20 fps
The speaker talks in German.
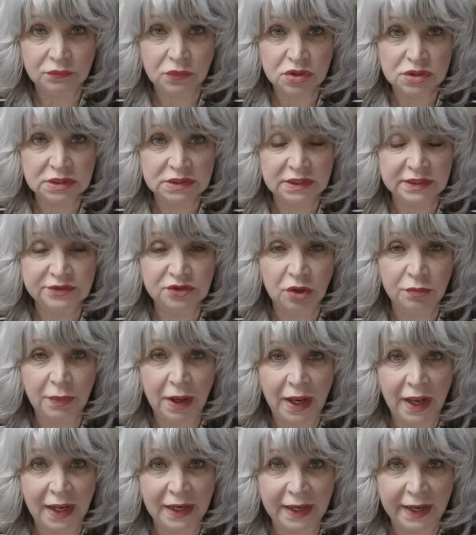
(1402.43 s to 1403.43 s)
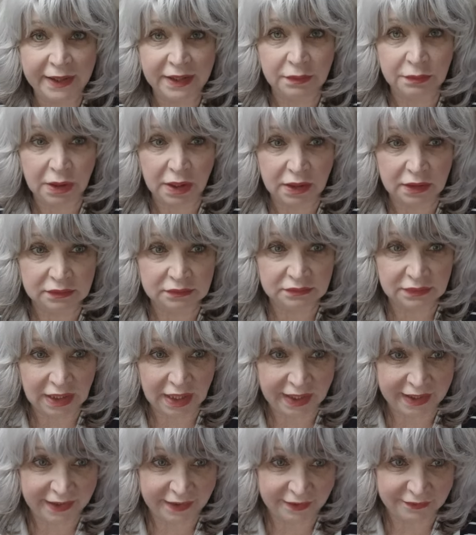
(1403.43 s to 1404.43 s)
muss ich das nochmal alleine machen,
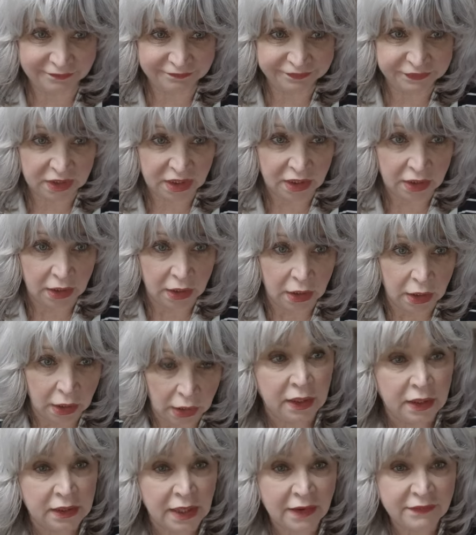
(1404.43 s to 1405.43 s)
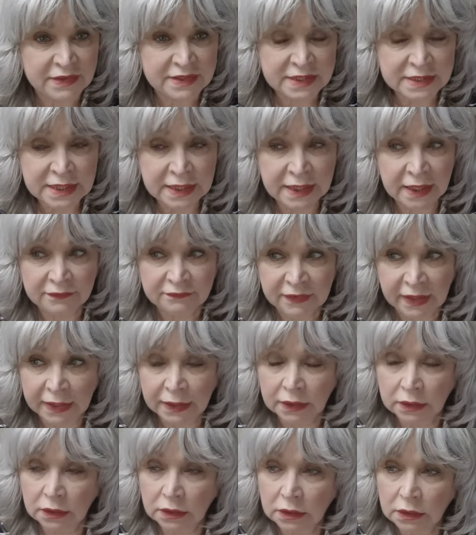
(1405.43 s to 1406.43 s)
leider. Ja, wir sind ja dann
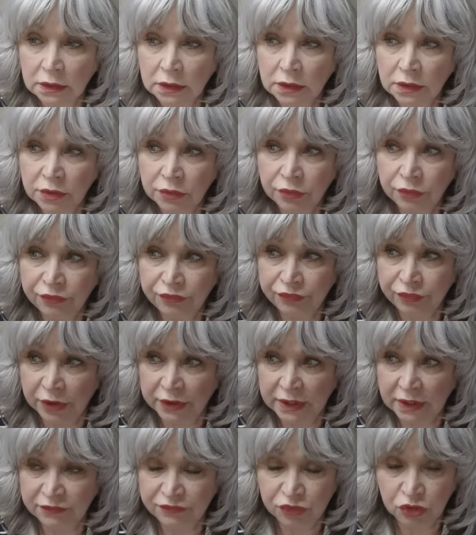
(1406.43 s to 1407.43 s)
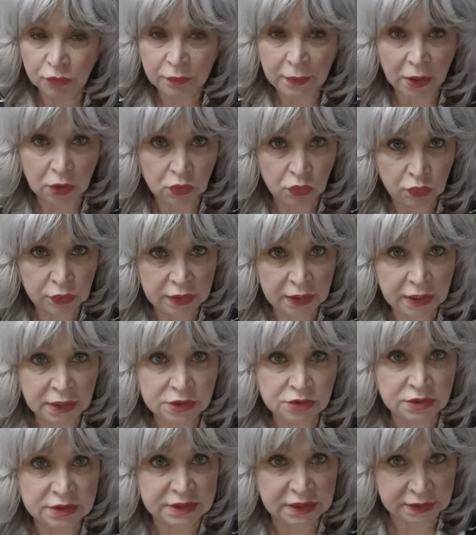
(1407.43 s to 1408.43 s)
weg äh, von der Firma
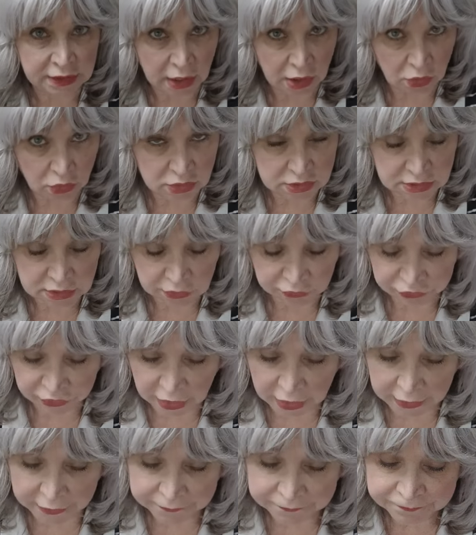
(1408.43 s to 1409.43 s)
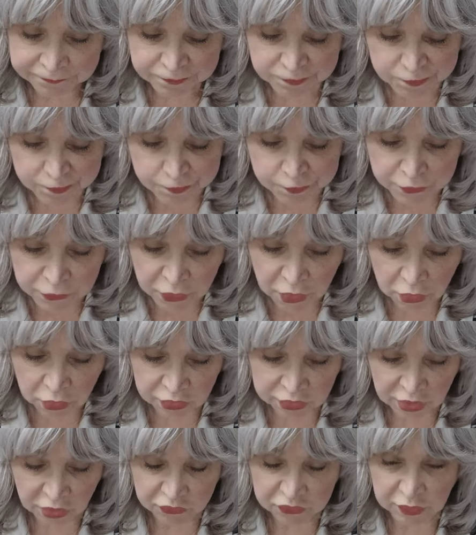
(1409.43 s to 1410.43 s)
Kunat und sind nach Hause gefahren.
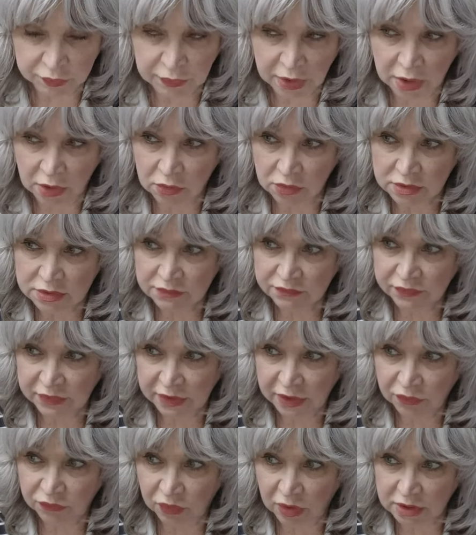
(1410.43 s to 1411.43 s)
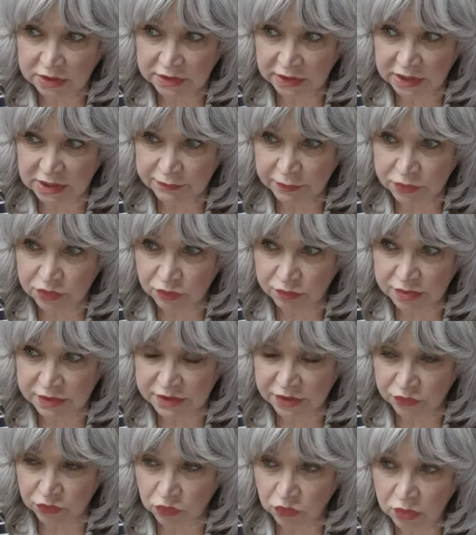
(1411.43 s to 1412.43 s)
Und auf dem Nachhauseweg war es erstmal so ein
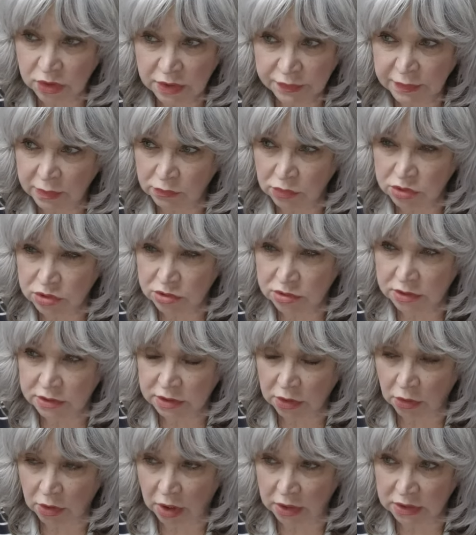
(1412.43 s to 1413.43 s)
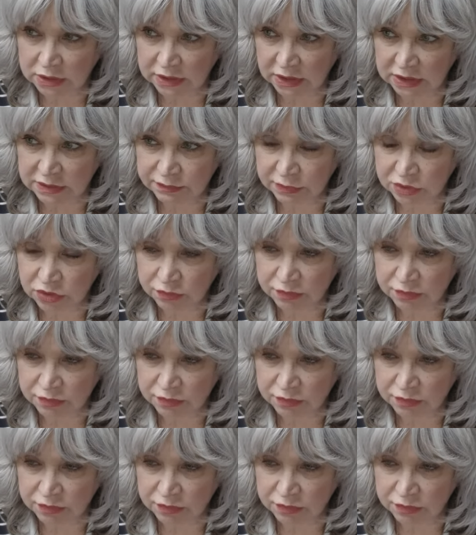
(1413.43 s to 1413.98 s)
bisschen ruhig. Wir mussten das auch alles erstmal so